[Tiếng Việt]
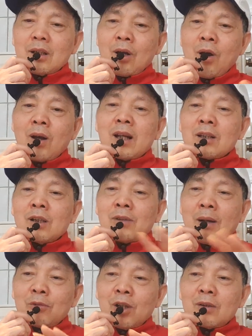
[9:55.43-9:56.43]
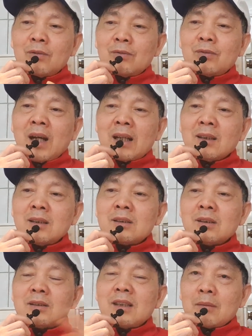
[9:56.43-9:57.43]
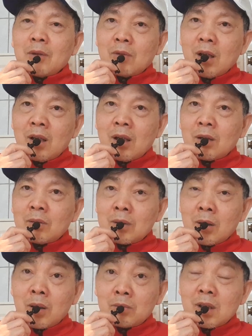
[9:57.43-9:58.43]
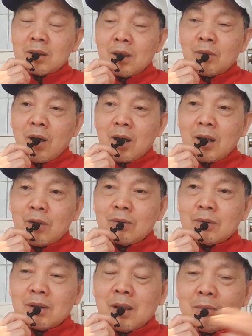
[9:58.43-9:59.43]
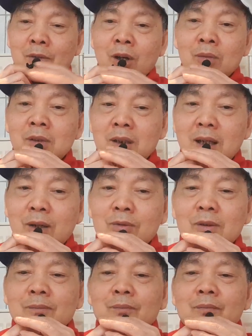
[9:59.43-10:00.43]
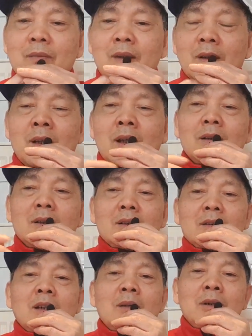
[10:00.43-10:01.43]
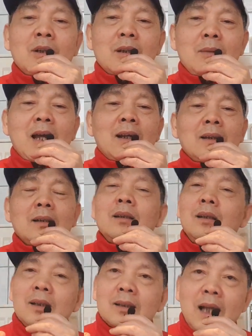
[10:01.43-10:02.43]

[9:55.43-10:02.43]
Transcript: họ là người phạm luật phải đứng trước giành bóng ngựa họ không thích điều đó đâu nha họ không thích đâu đó cho nên mình nói các bạn là yên